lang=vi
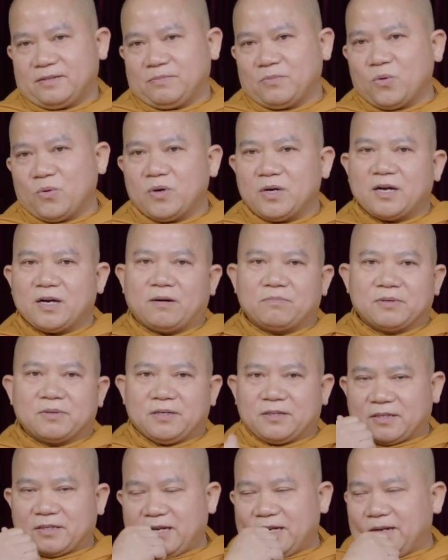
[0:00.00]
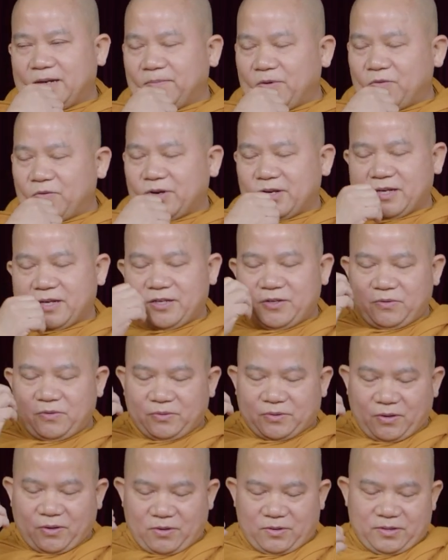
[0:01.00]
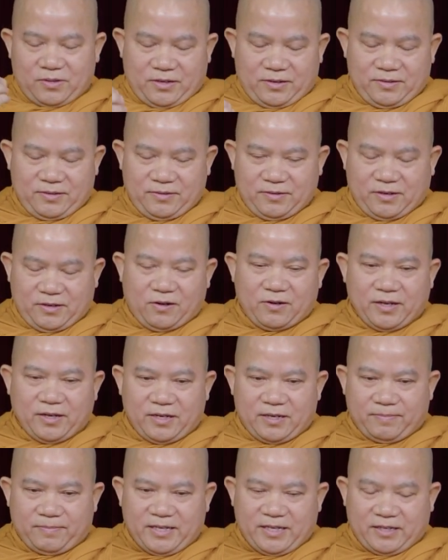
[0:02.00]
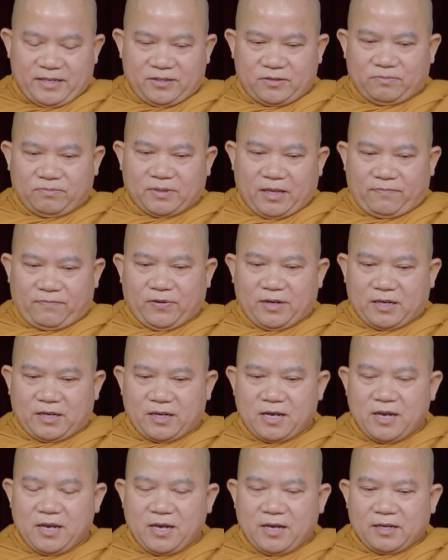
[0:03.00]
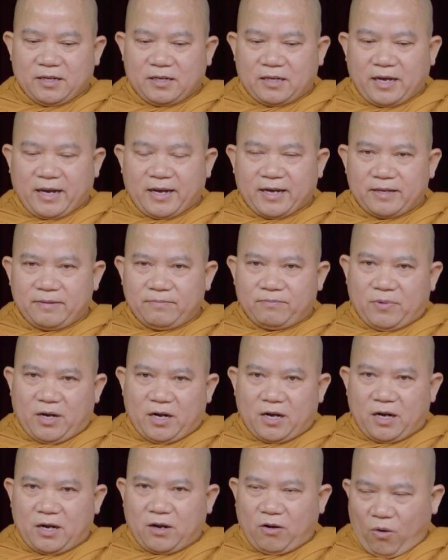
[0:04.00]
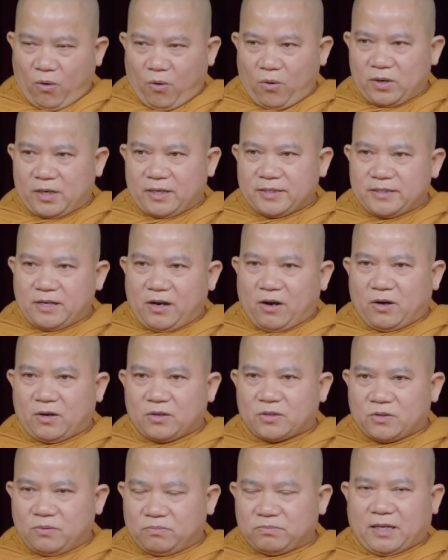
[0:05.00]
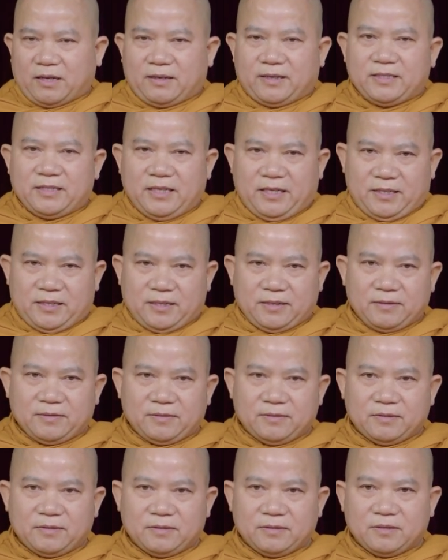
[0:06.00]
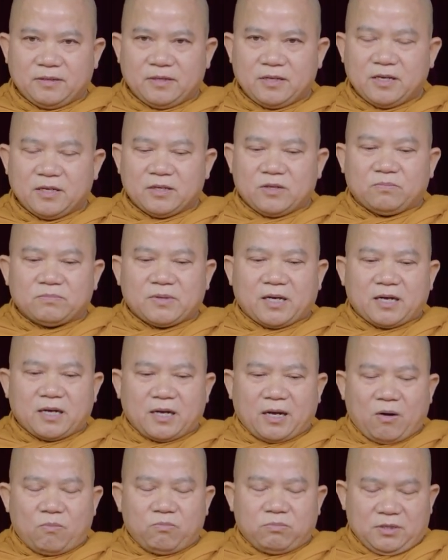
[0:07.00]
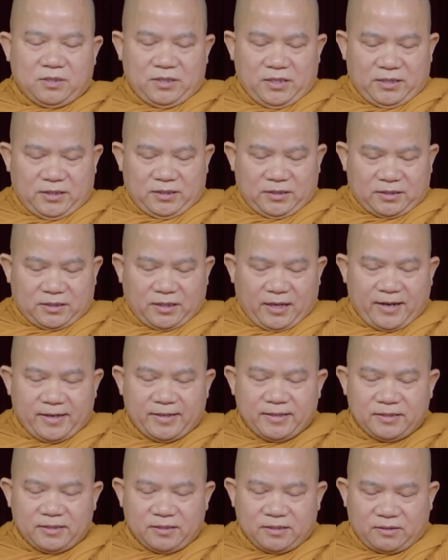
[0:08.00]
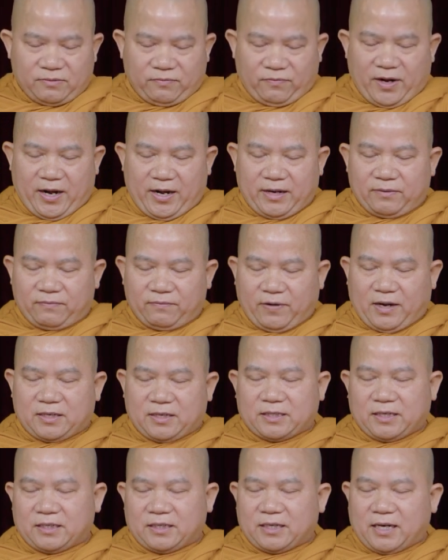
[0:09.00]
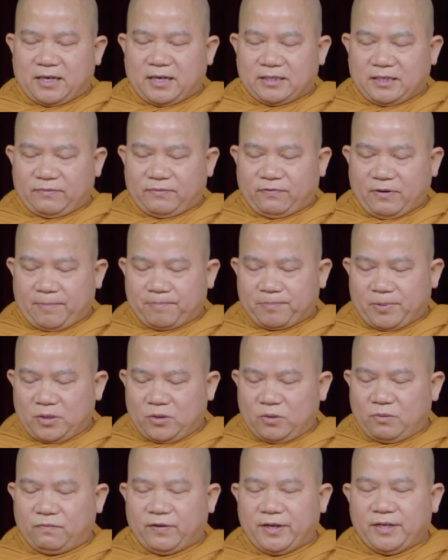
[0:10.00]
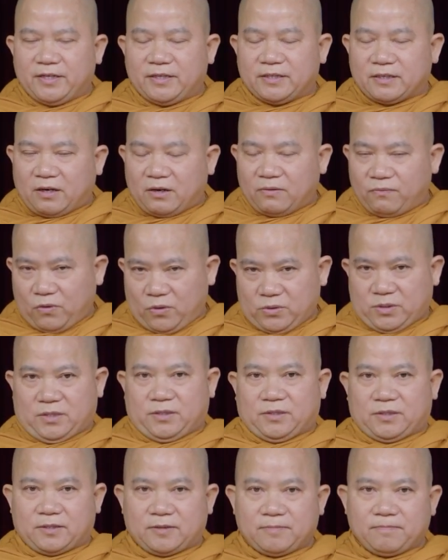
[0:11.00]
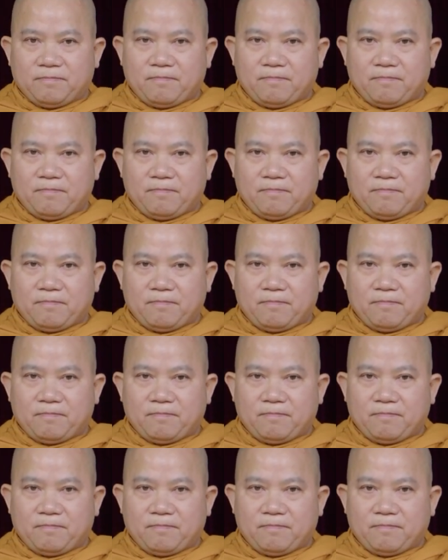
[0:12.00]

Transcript: muốn không được đó là một cái yếu tố thôi có nghĩa là bây giờ chúng ta phải cái mà cái khổ là do chúng ta là gì chúng ta không nhìn thấy được vạn vật trên đời này pháp hữu vi nó vô thường